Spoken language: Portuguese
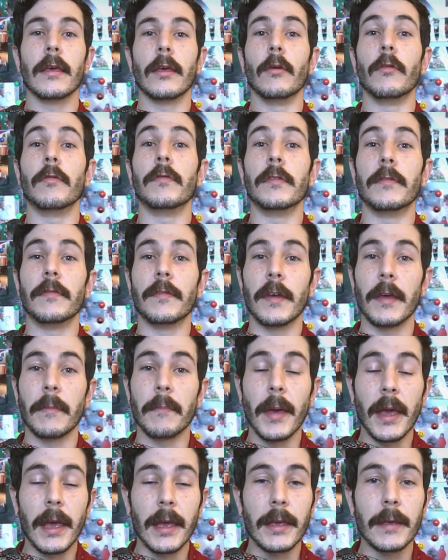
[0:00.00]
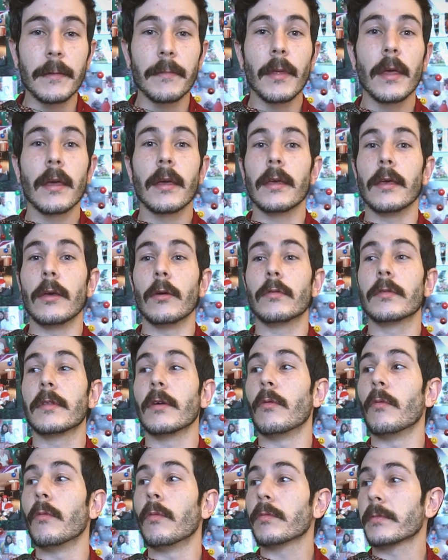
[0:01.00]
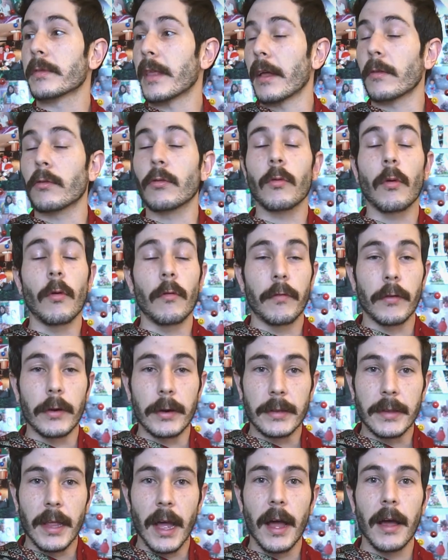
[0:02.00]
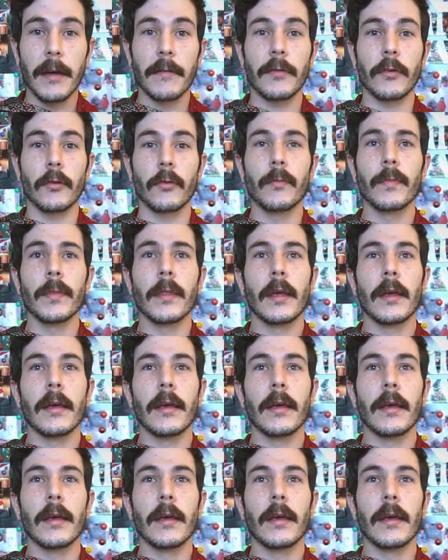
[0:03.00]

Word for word: eu viver bem, eu ter um teto confortável,